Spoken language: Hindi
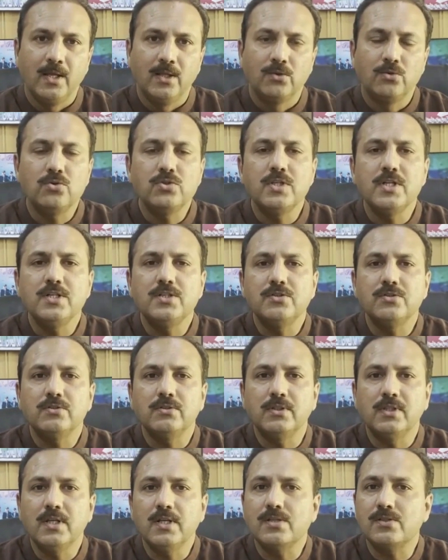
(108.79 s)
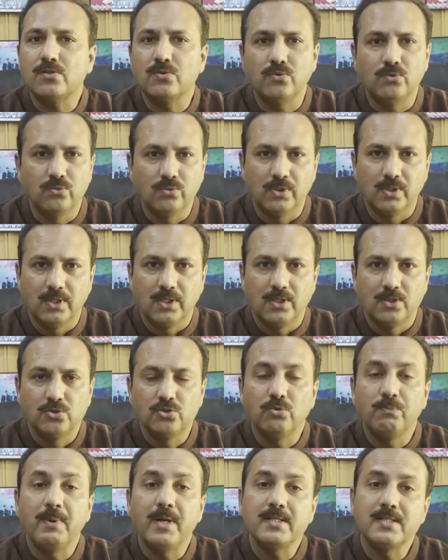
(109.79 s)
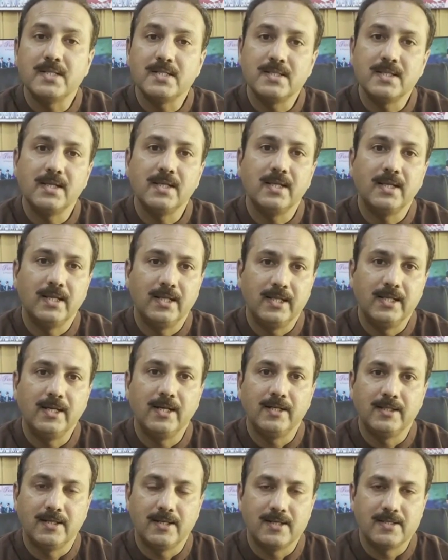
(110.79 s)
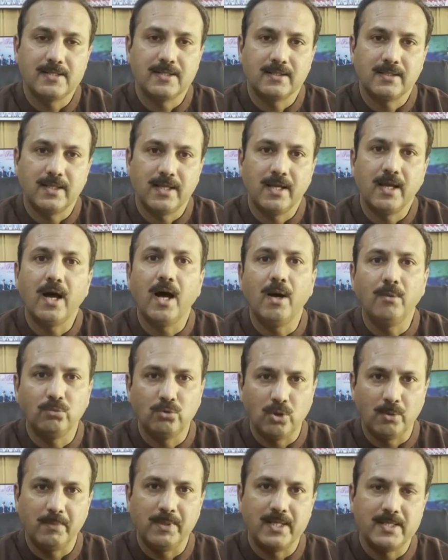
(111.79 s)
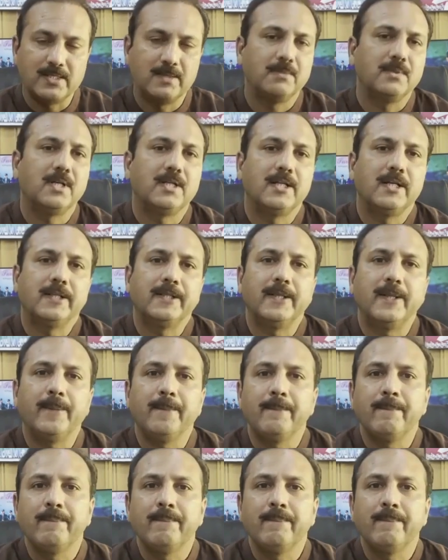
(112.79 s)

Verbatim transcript: दूसरी चीज़ होती है सुकून जो पैसे से लिया जा सकता है आमतौर पर यह समझा जाता है